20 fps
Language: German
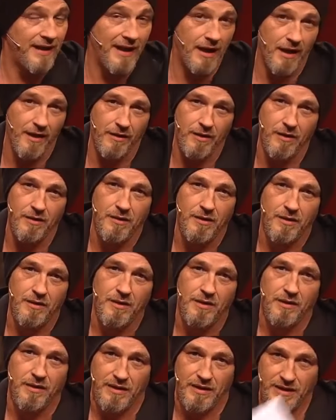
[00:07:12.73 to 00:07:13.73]
Gerne.
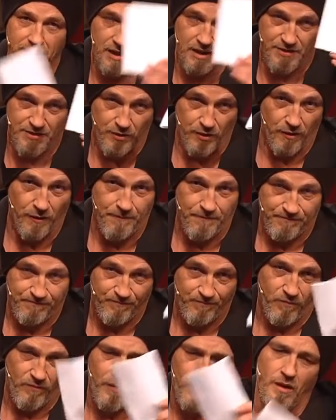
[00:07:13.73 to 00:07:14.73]
Hier also
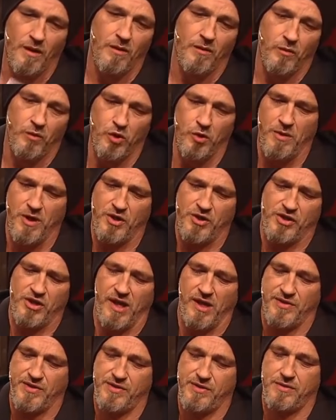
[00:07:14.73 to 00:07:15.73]

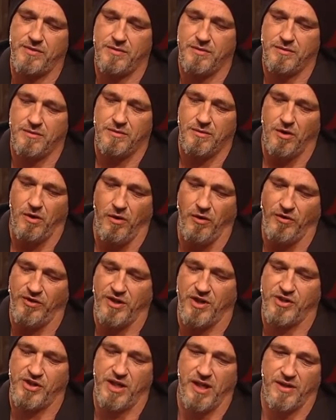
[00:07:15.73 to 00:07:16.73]
überschätzt,
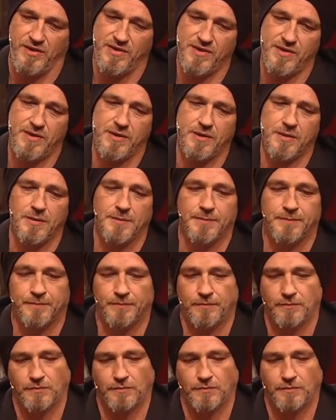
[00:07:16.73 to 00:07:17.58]
unterschätzt.